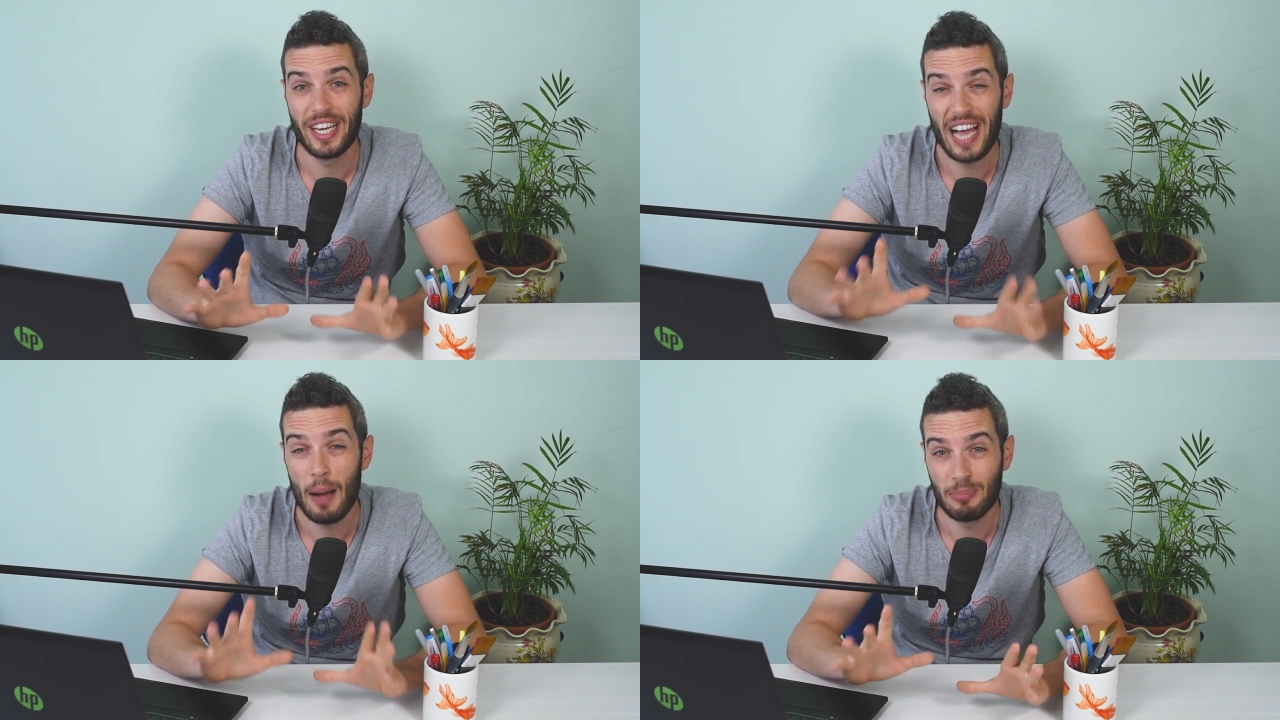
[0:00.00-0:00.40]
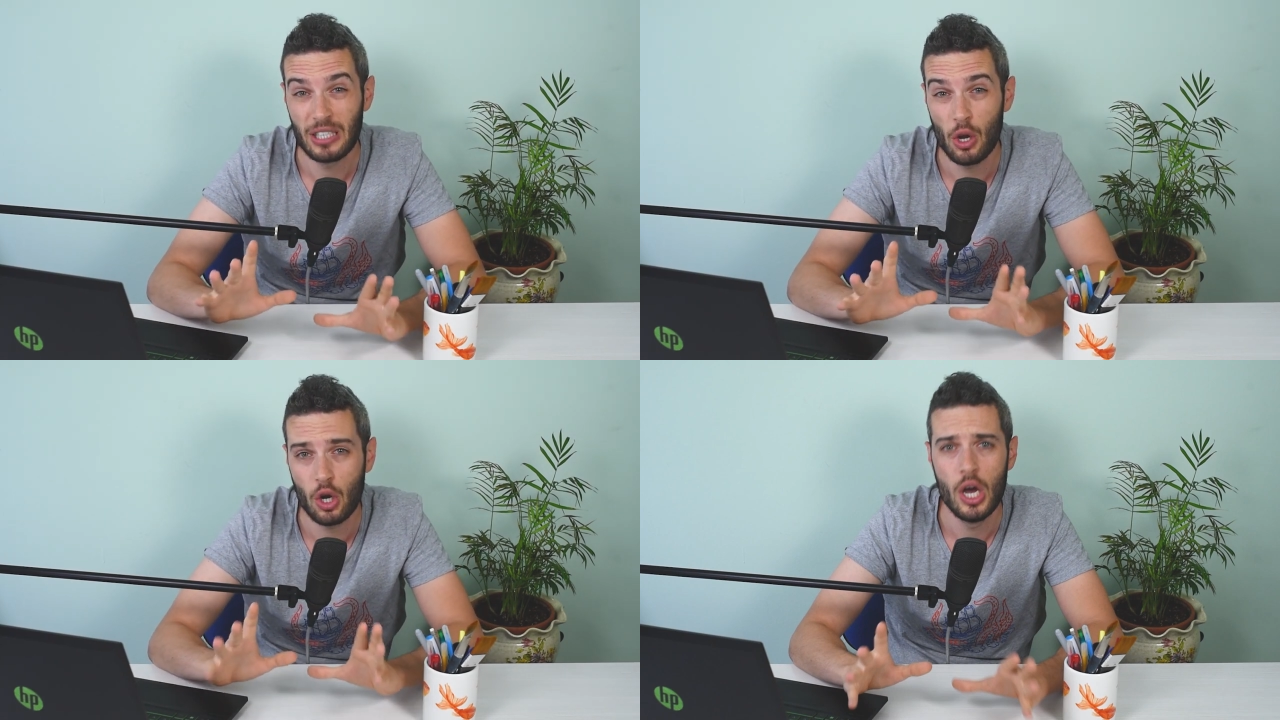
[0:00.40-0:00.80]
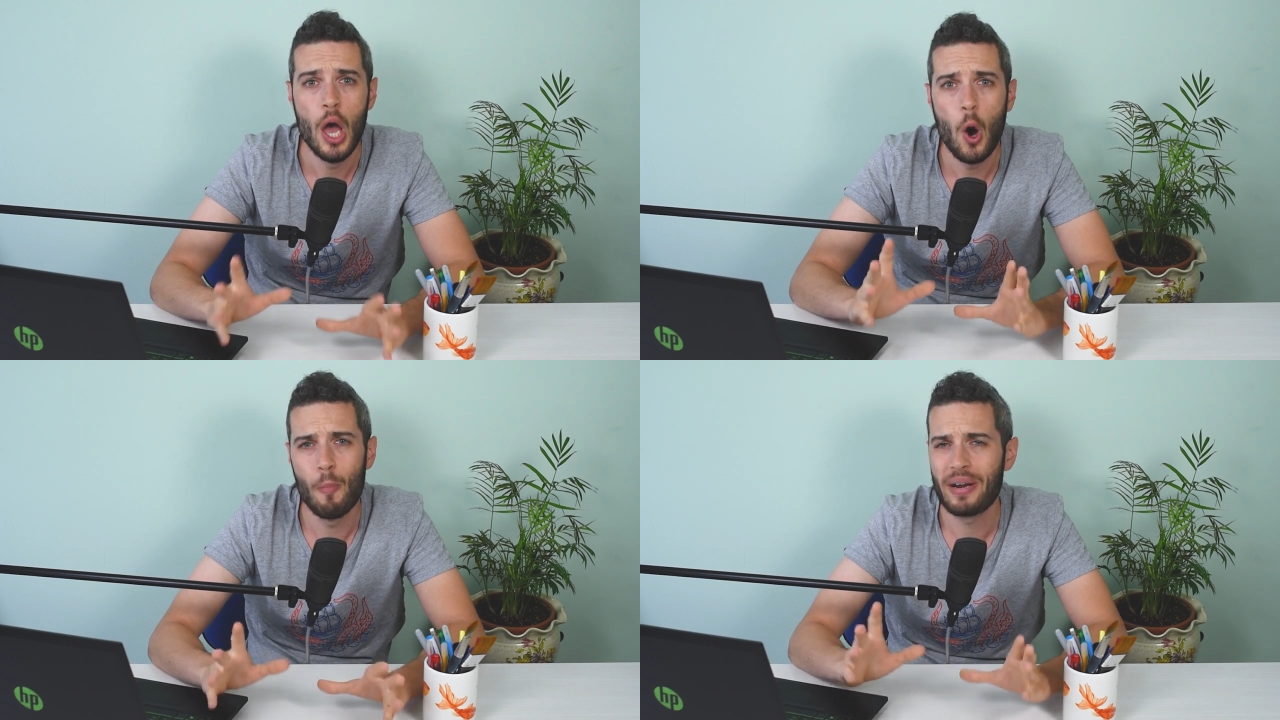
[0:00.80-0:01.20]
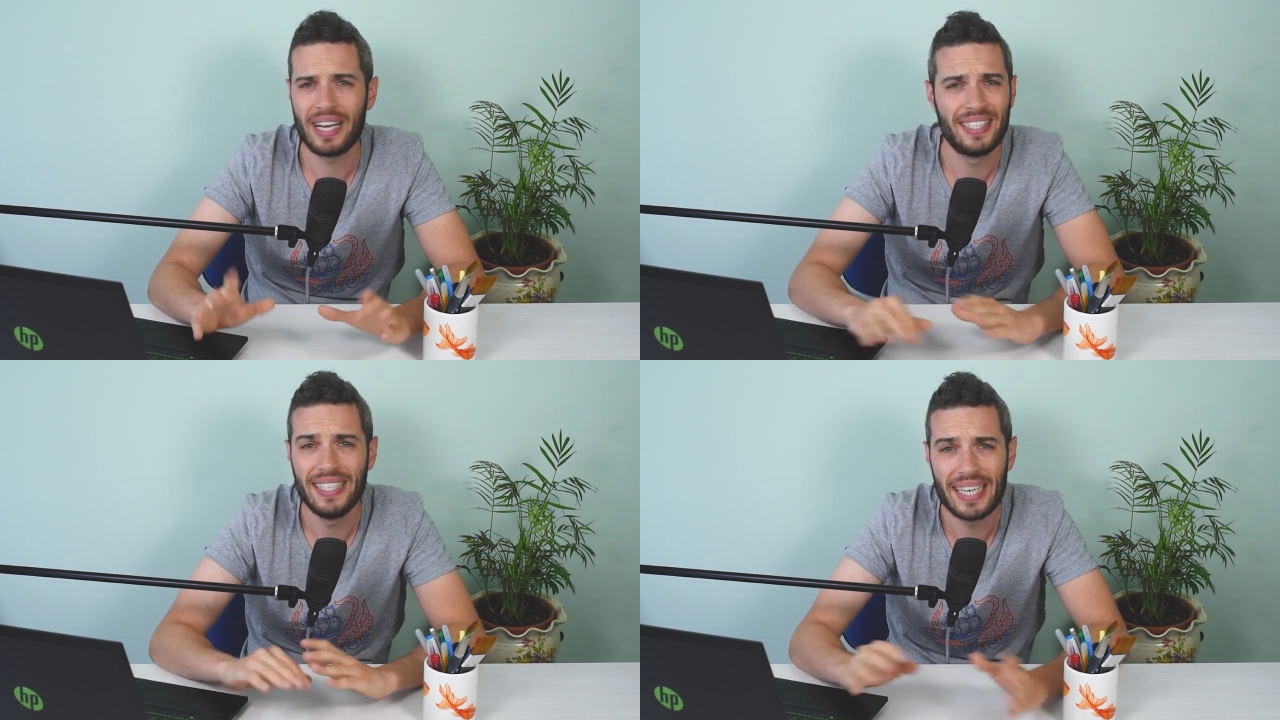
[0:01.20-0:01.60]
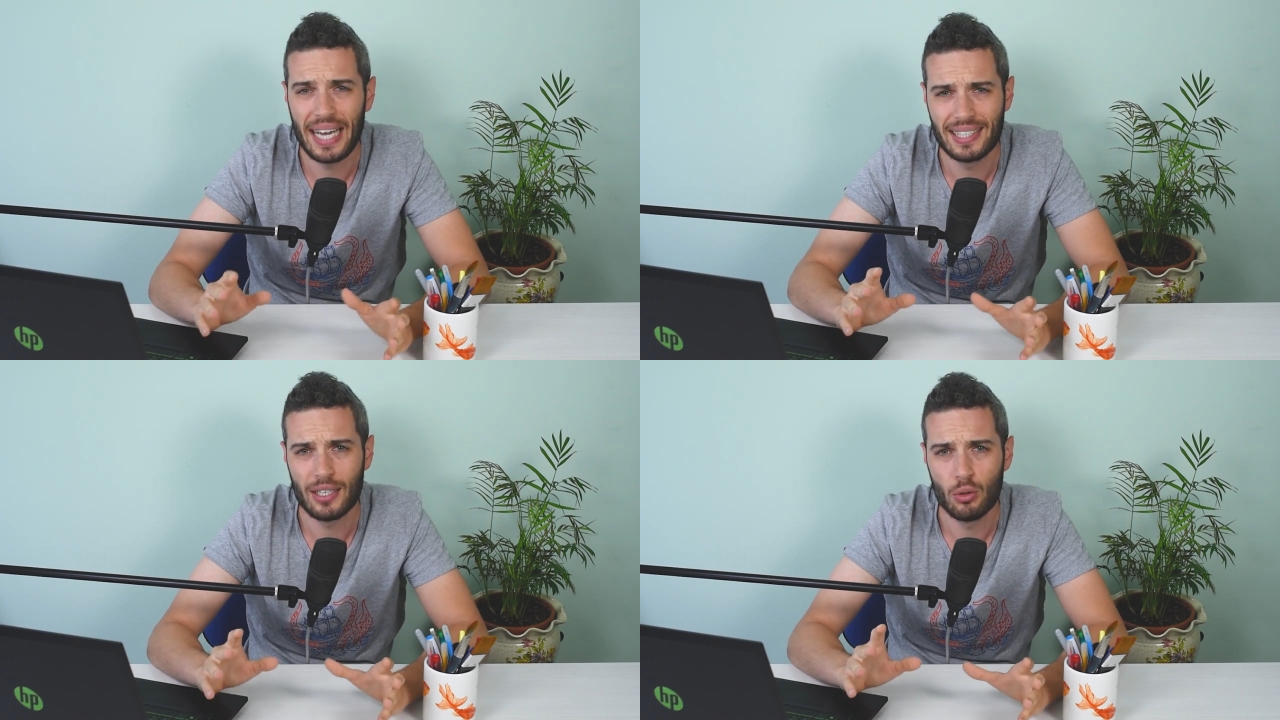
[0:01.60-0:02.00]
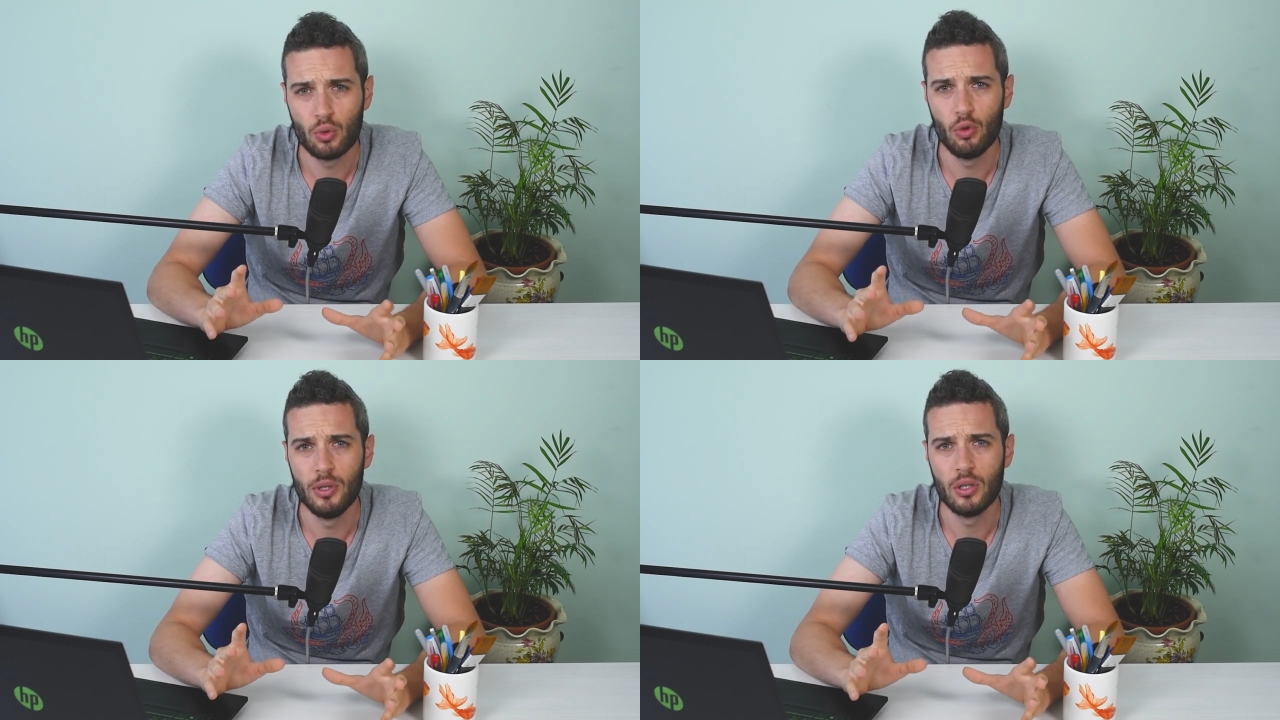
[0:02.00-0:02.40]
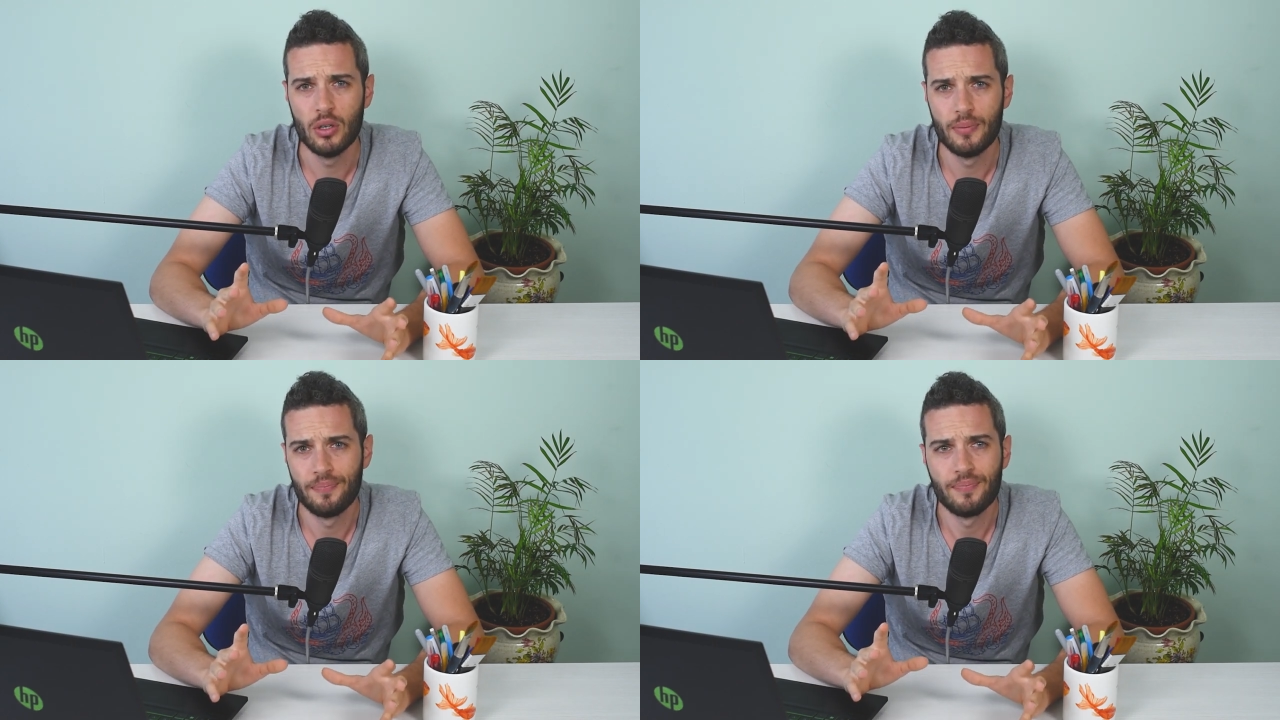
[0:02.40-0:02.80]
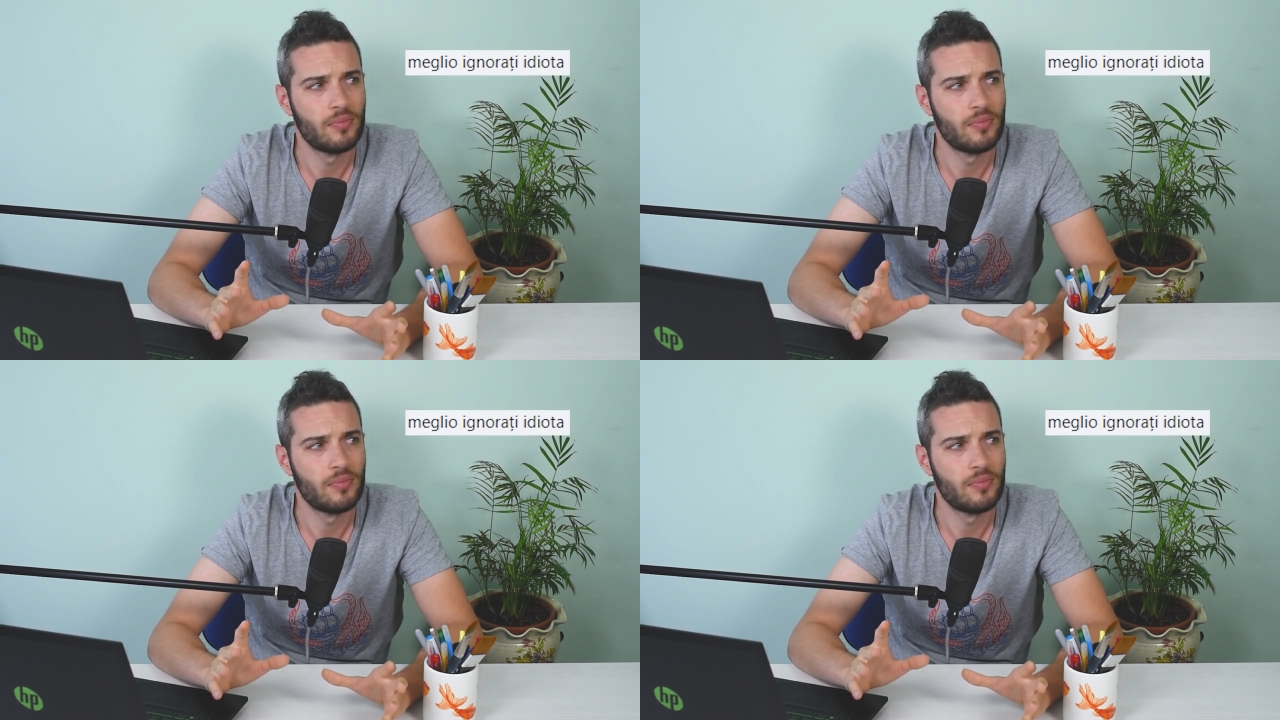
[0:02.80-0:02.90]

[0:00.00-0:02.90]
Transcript: in caps lock o perché si incazzano subito.